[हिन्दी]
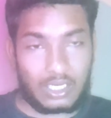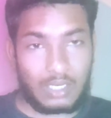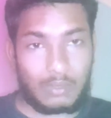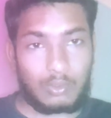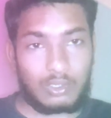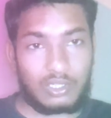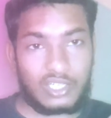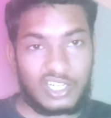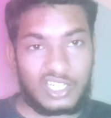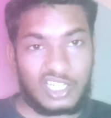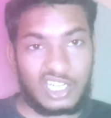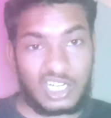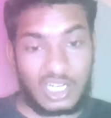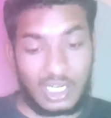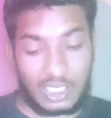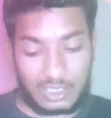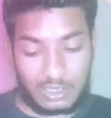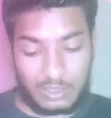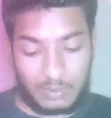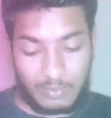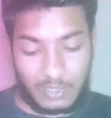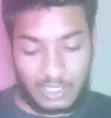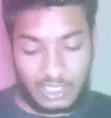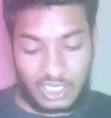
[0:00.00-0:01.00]
क्या बोलते हैं
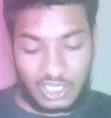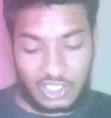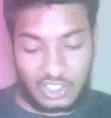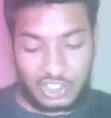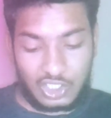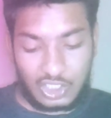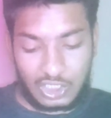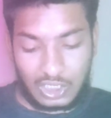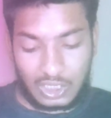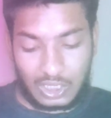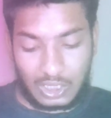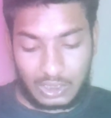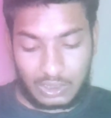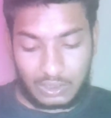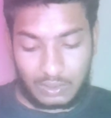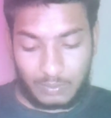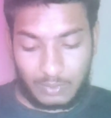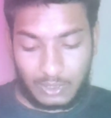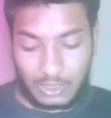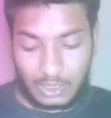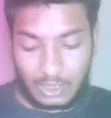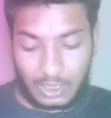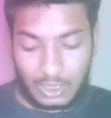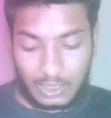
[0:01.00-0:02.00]
टिकट्स मिलेगा जी टिकट्स
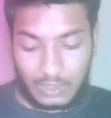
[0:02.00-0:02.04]
मिलेगा